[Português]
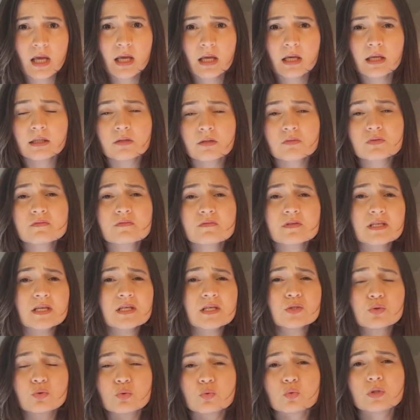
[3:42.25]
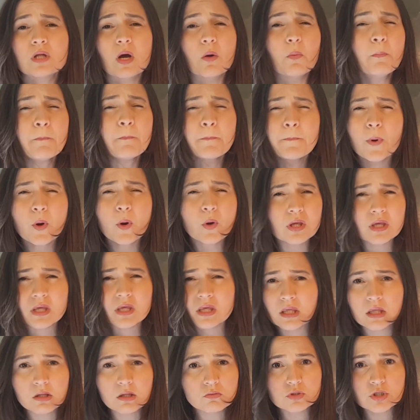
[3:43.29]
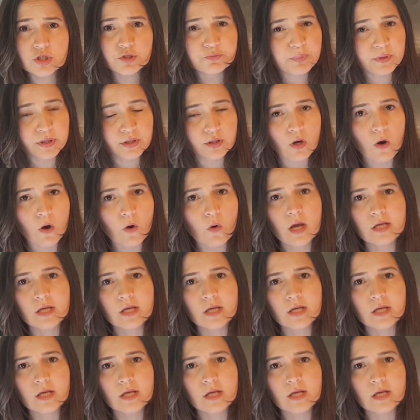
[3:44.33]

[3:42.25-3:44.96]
Então, se você estuda um pouquinho de espanhol,